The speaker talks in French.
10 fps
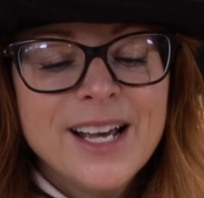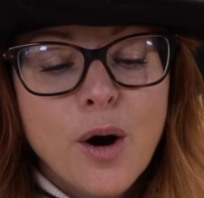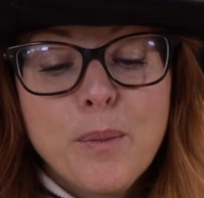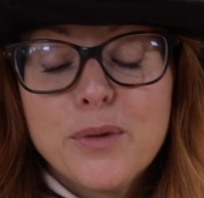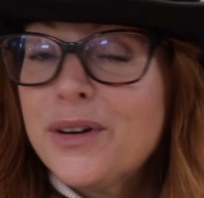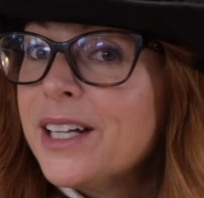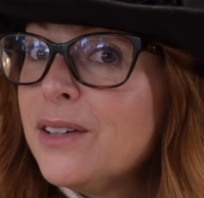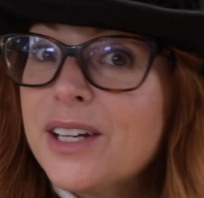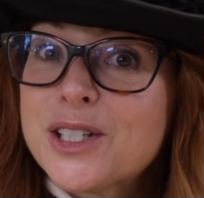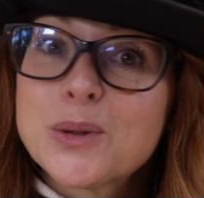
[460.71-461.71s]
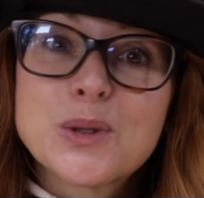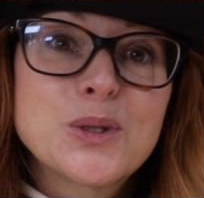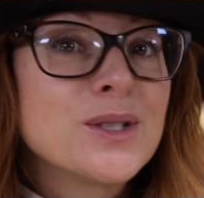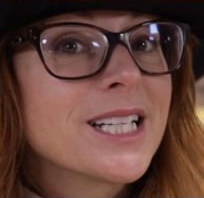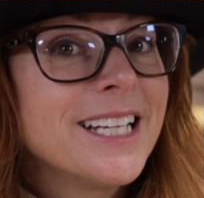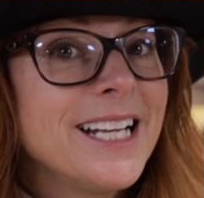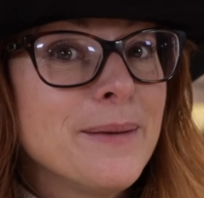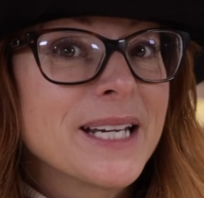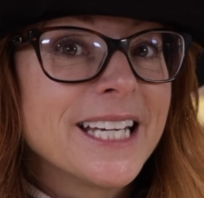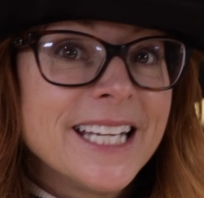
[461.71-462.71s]
On peut faire des versions sucrées à
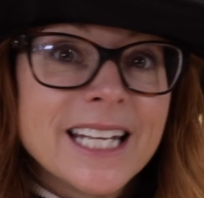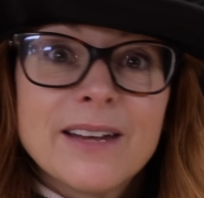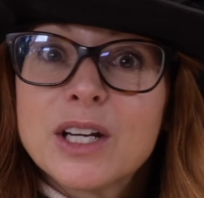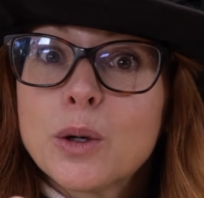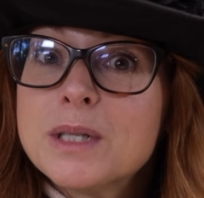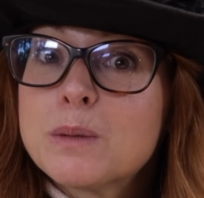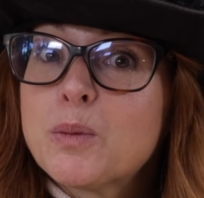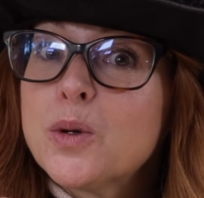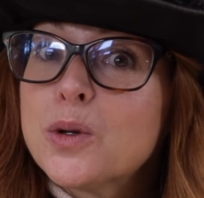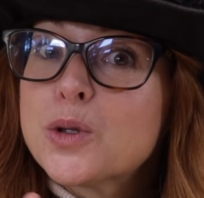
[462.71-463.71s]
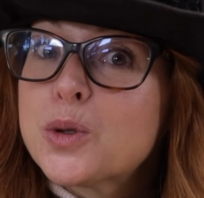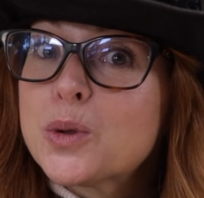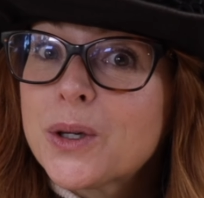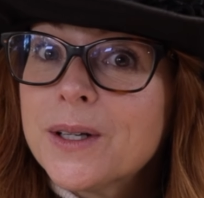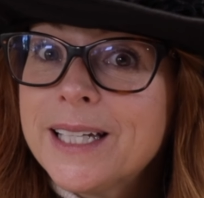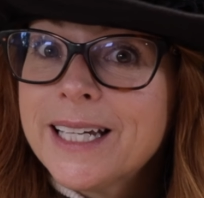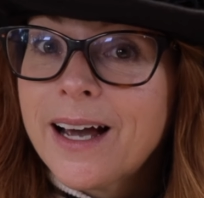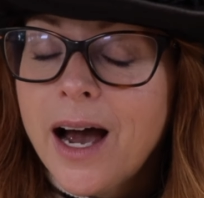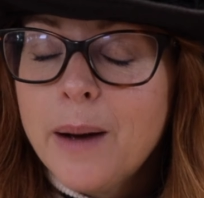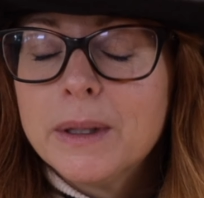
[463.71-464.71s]
l'américaine avec un petit peu de sucre
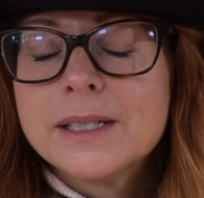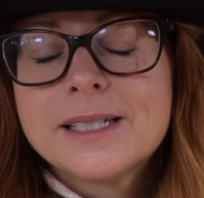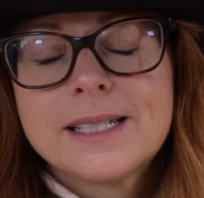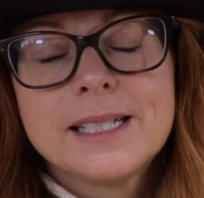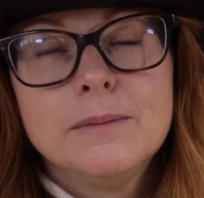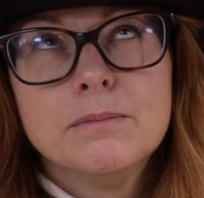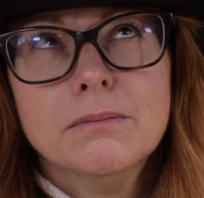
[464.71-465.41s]
d'érable, c'est